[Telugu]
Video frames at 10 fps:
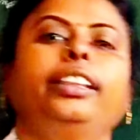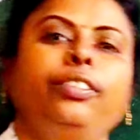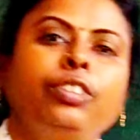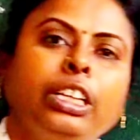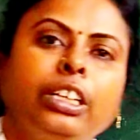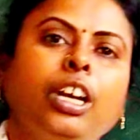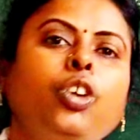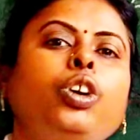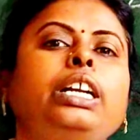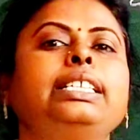అదే విధంగా
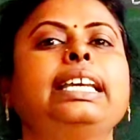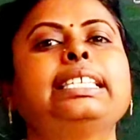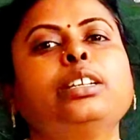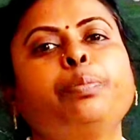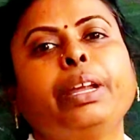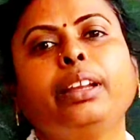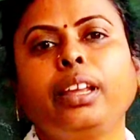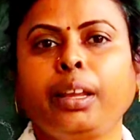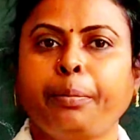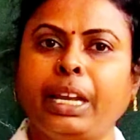ఒకటి చేసిన పని
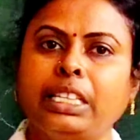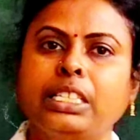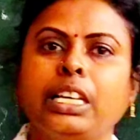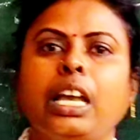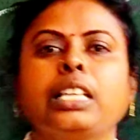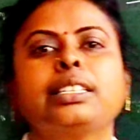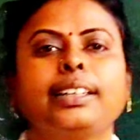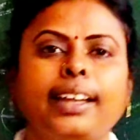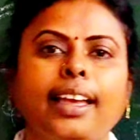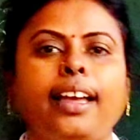మంచా
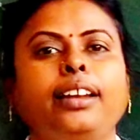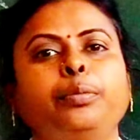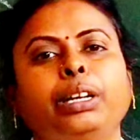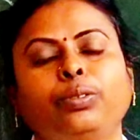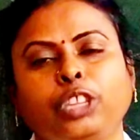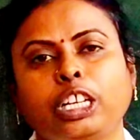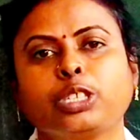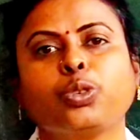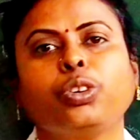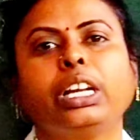చెడ అని మనం
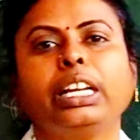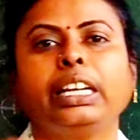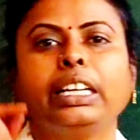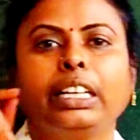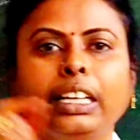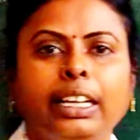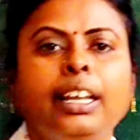తెలుసుకోవాలి అని అంటే